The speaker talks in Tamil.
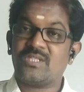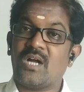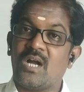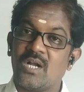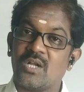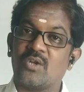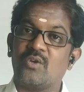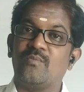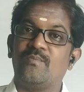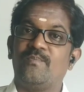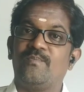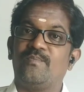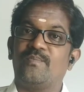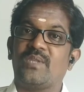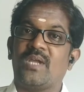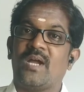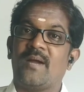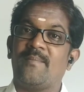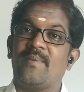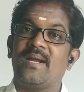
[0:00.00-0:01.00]
தாக்கும்
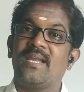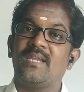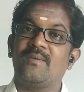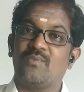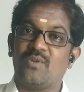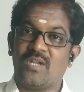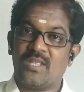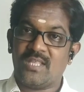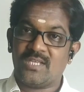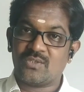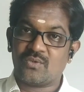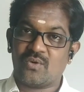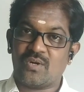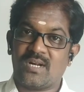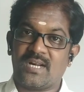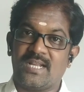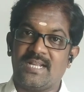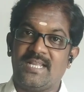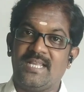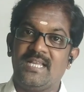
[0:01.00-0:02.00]
அபாயம் உள்ளதாக
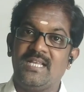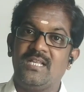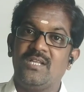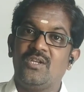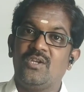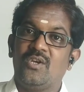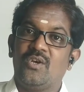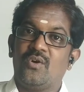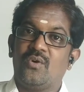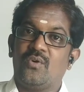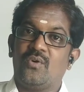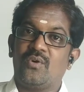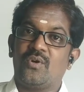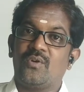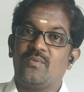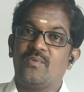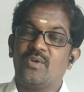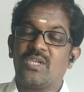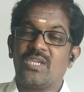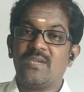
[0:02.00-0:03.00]
சொல்கிறாங்க
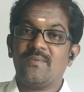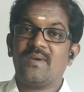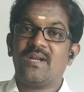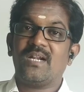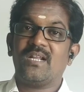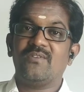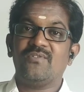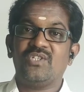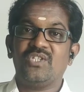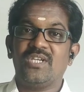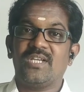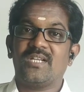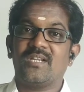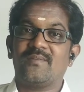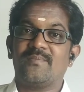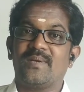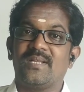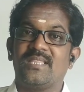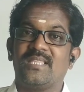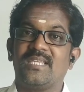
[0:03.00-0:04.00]
ஒரு முக்கியமான விஷயம்
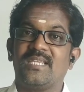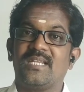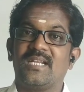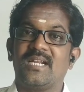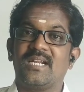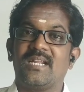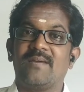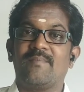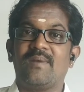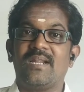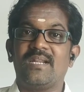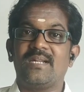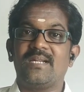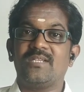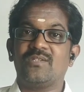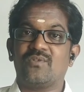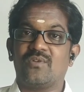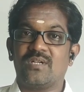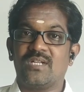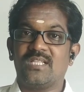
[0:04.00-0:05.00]
என்னன்னு பார்த்தீங்கன்னா நம்ம
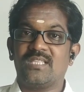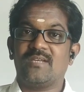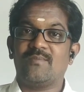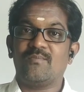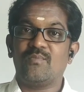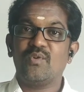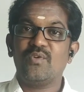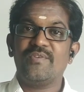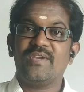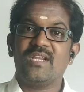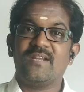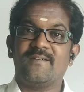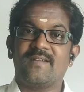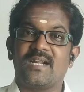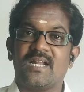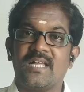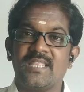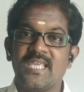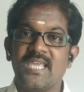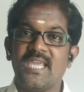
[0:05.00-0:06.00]
ஆல்ரெடி சொன்ன அந்த மூவியில்
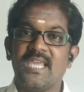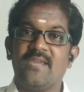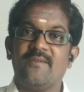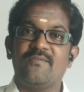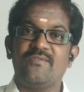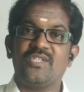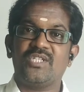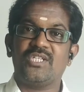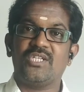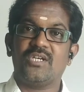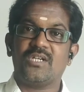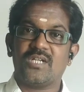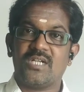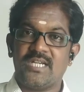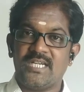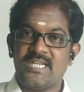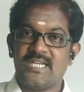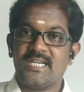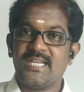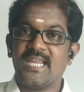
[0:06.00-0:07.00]
வர அதே விஷயம்
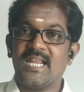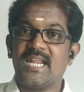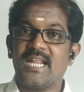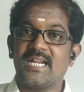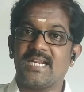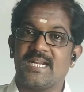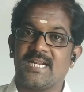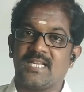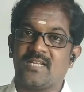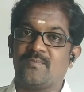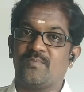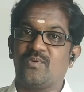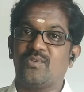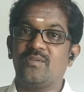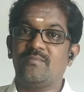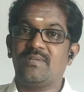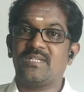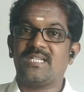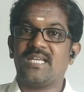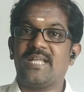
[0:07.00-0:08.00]
ரியலாக நடக்க
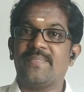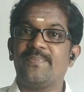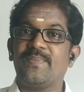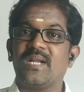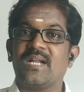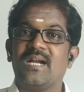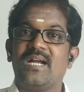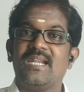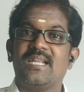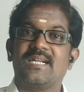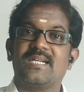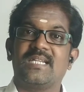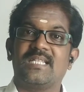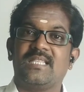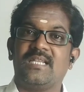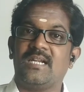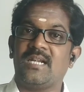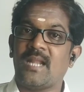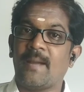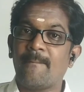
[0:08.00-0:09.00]
போகுது பட் அந்த
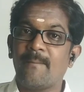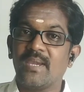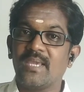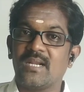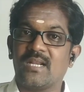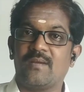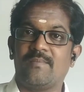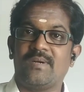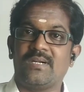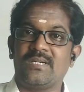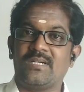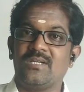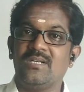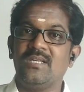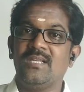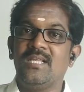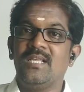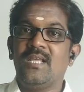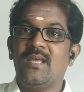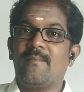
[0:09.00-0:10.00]
காலகட்டத்தில் நம்ம இருக்க
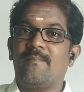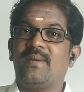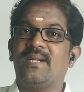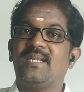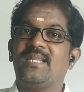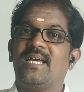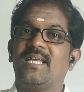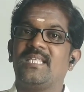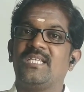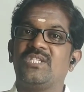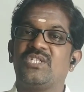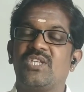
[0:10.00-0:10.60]
மாட்டோம் பட் அதை